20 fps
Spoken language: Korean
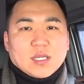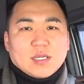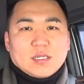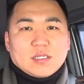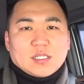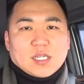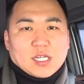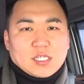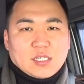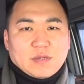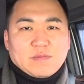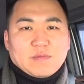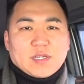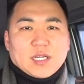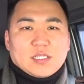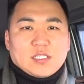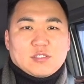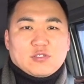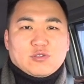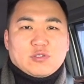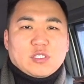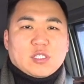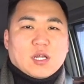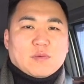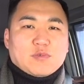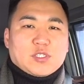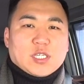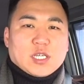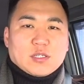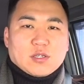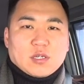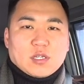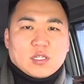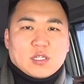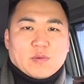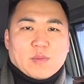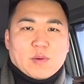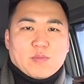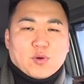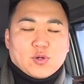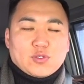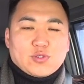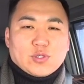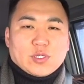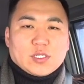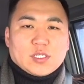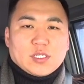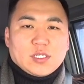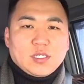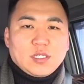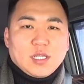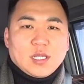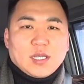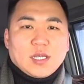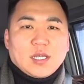자 지금까지 유리나무 채널에서만 볼 수 있는